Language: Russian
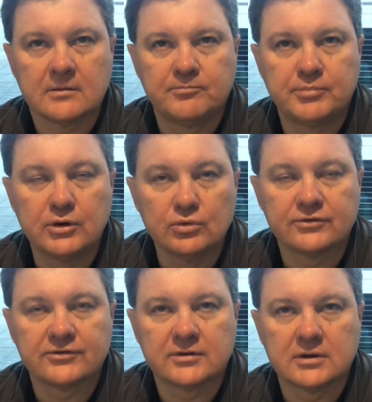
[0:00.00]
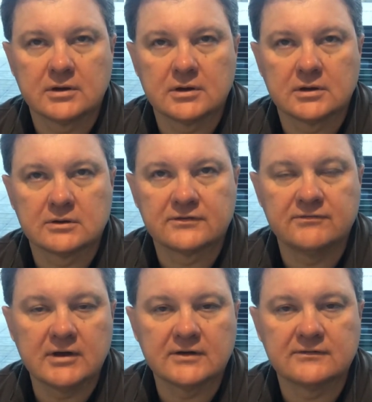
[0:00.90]
плюс э,
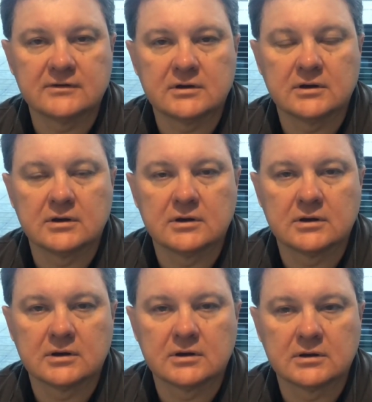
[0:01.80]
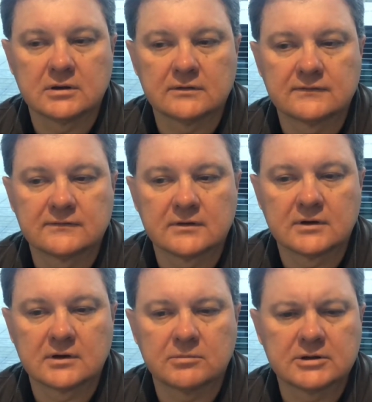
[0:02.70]
связи э, с
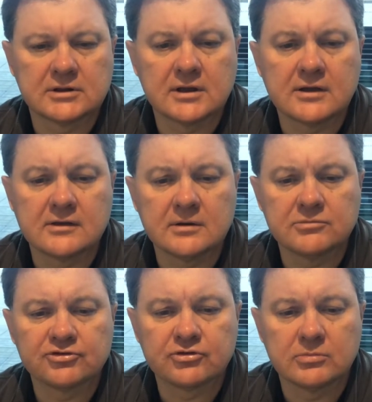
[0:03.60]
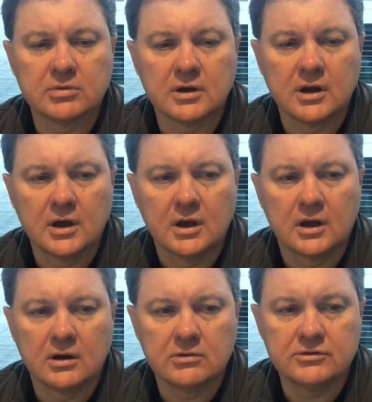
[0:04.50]
работодателями, чтобы
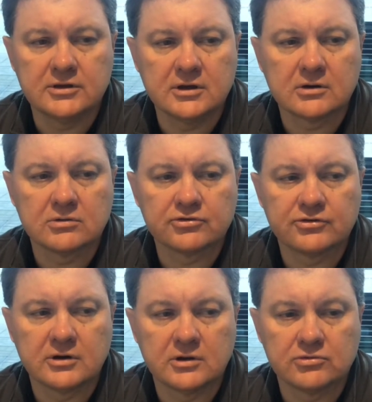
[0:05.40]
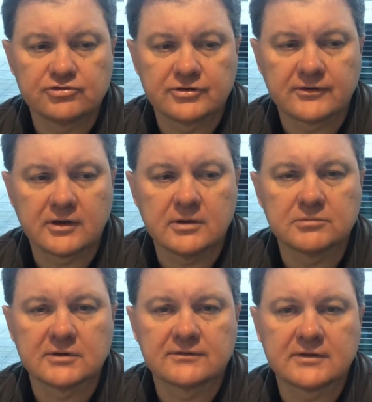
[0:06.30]
люди ехали уже с
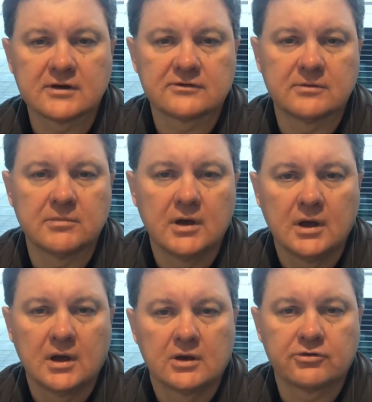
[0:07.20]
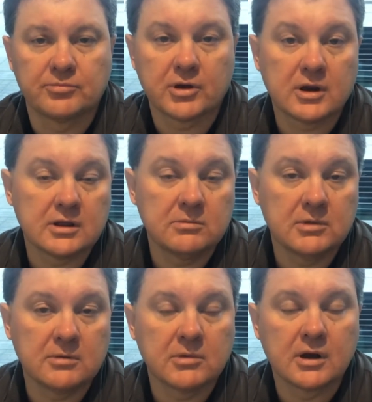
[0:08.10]
каким-то стажем по крайней
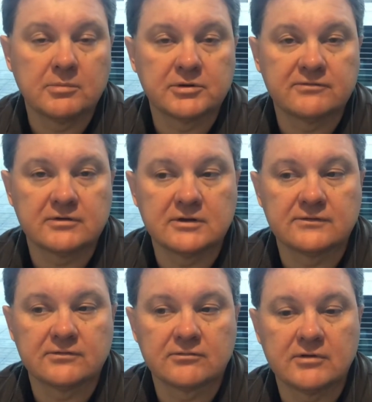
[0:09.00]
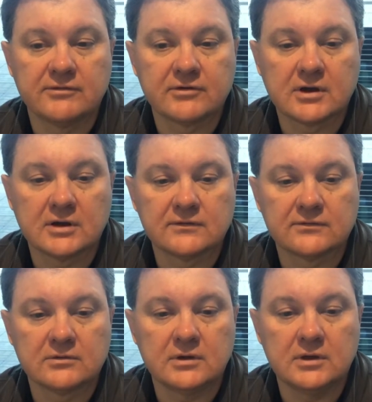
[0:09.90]
мере, могли подтвердить свою
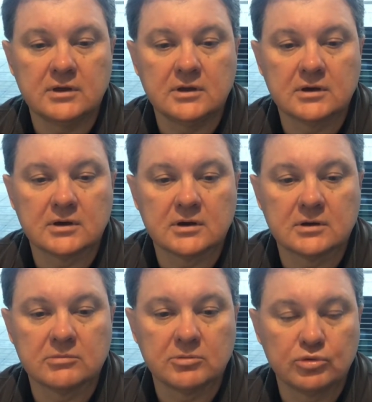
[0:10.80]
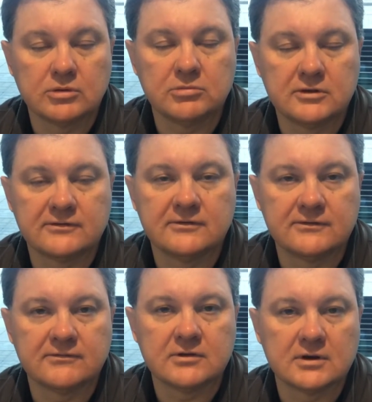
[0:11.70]
квалификацию. И э, мы будем в
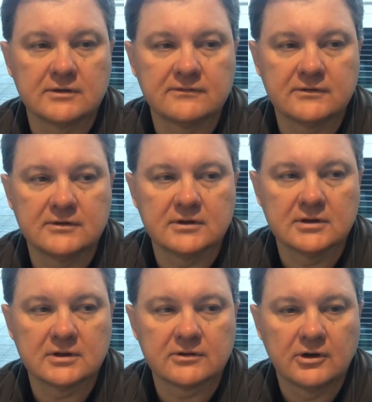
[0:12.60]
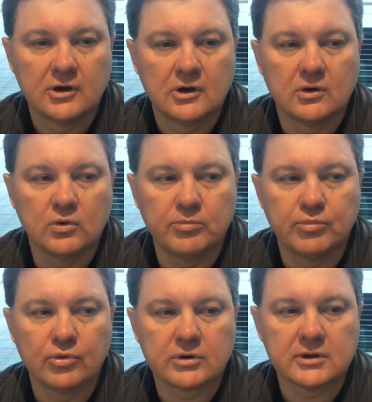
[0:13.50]
действительности делать
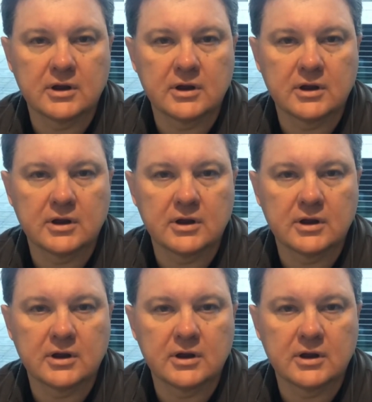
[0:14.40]
упор на